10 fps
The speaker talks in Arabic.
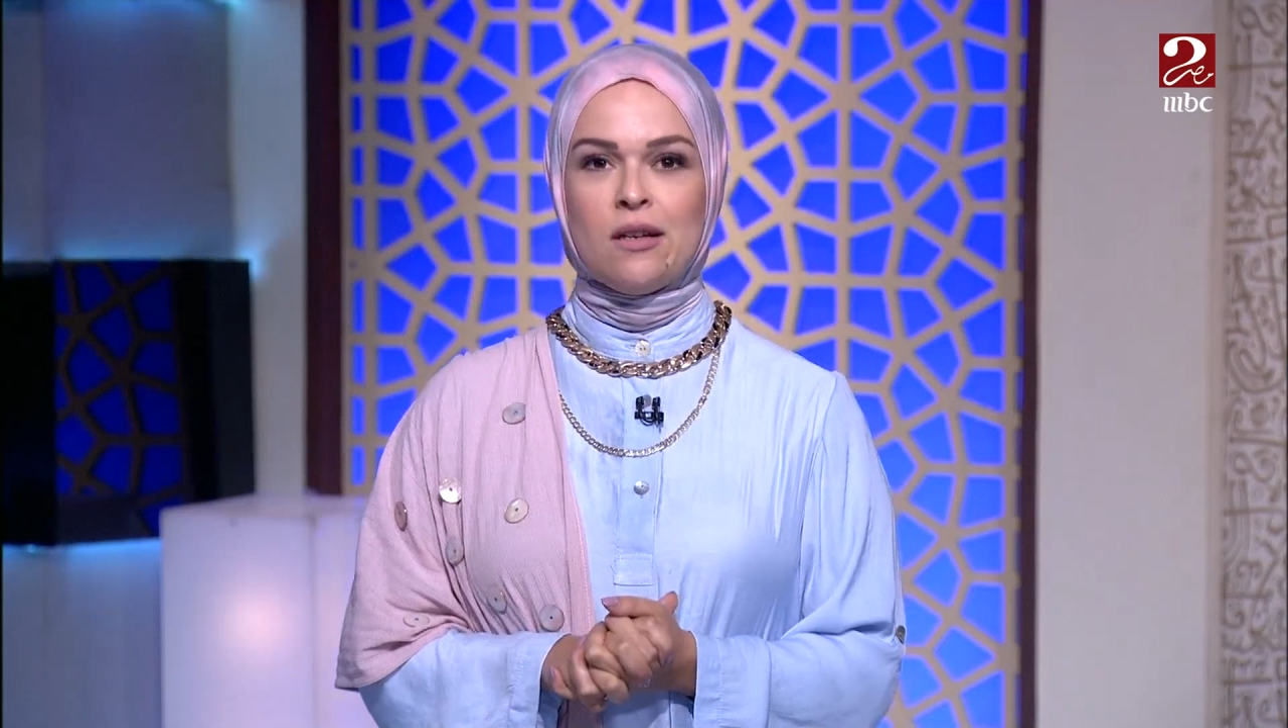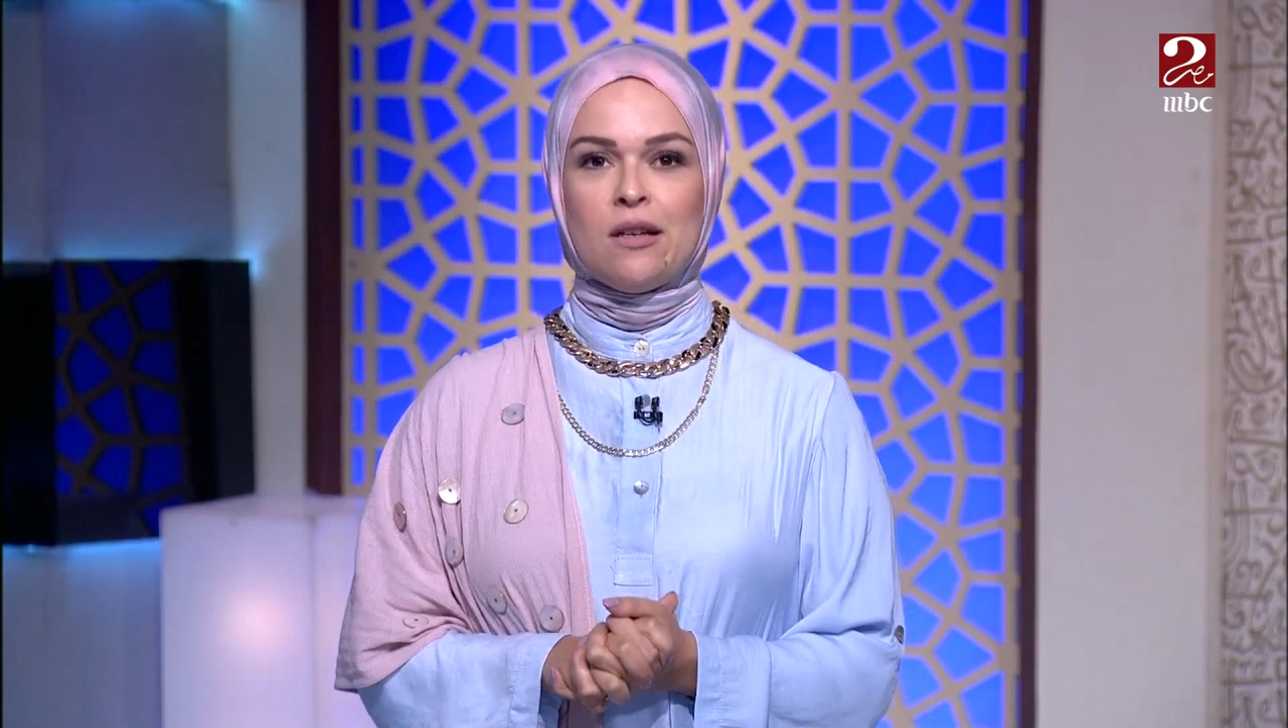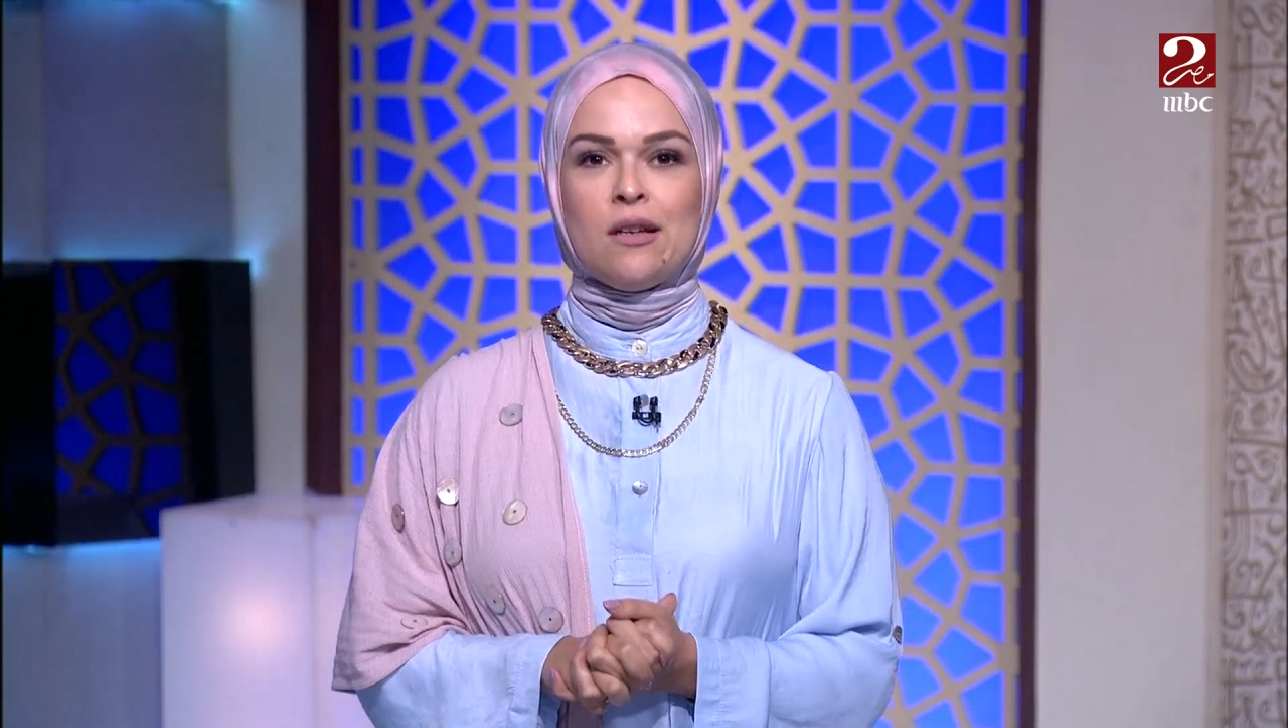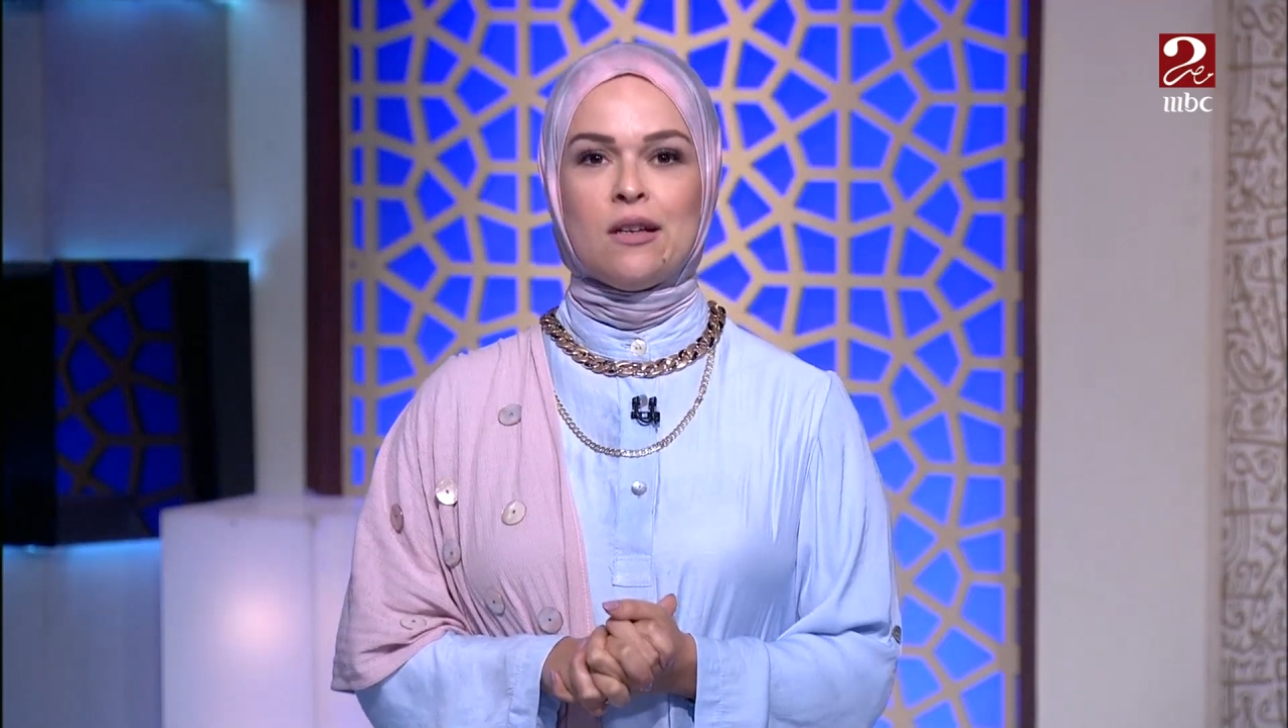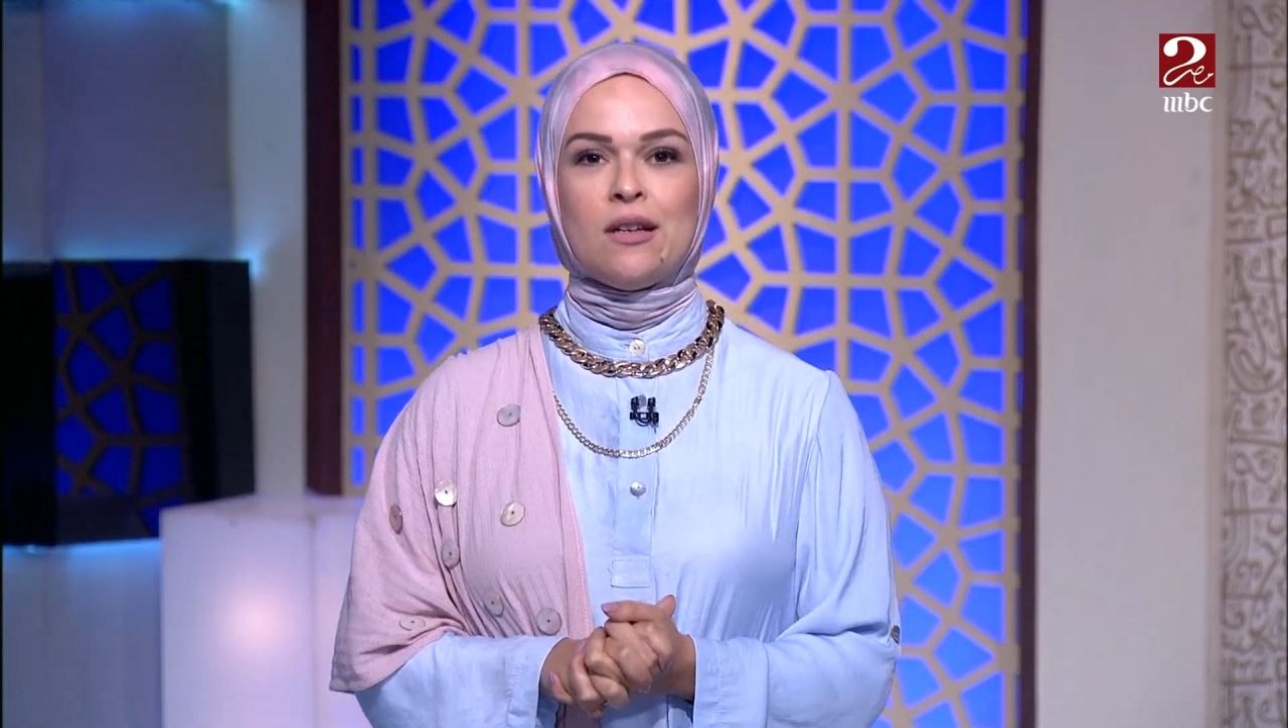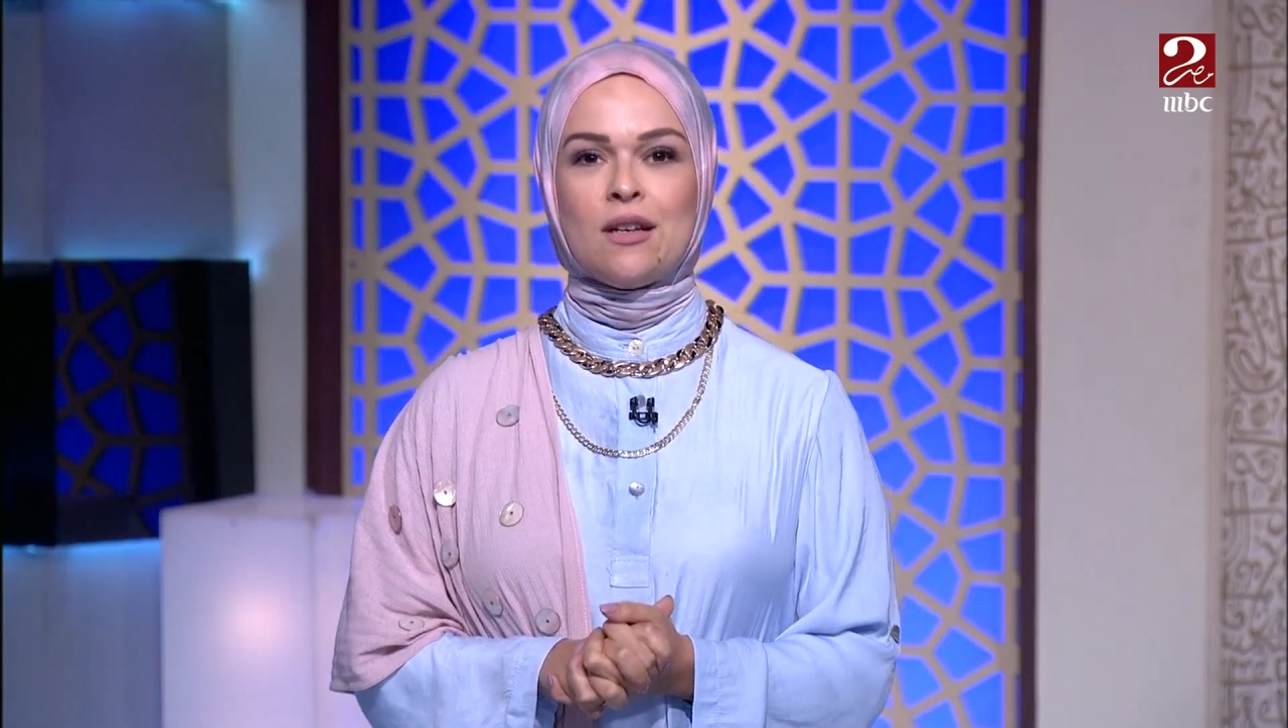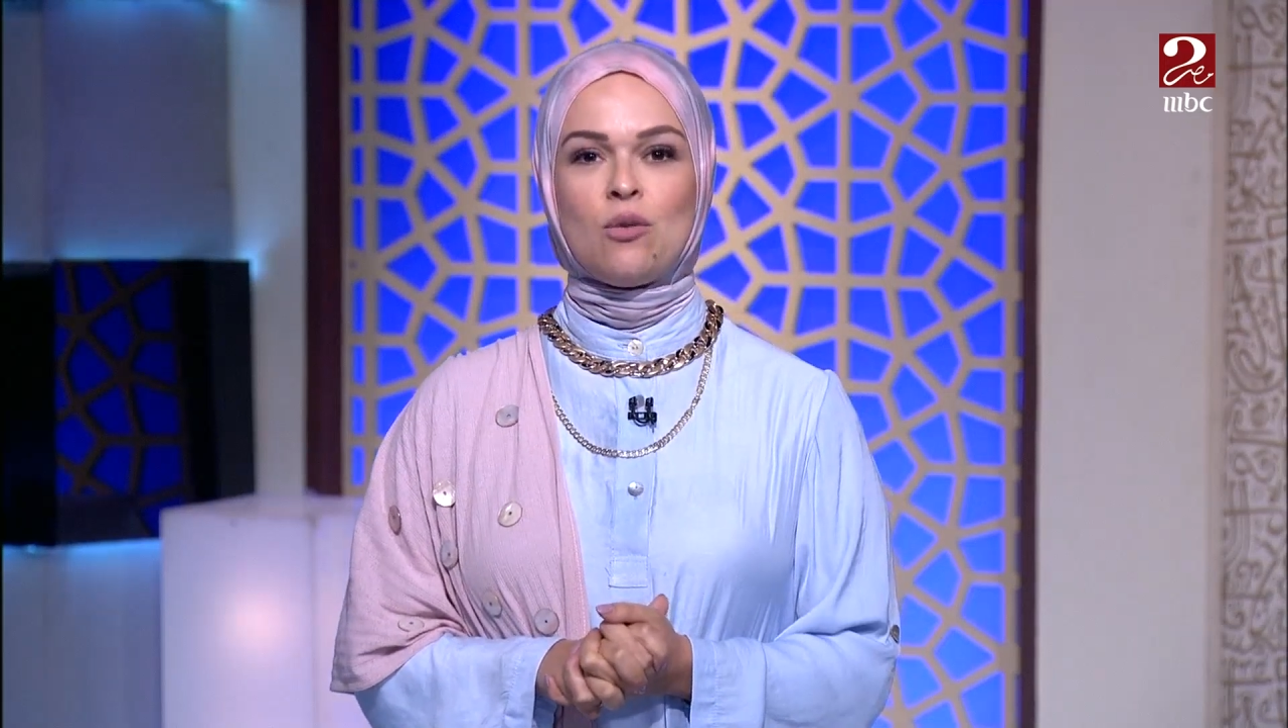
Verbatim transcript: آه،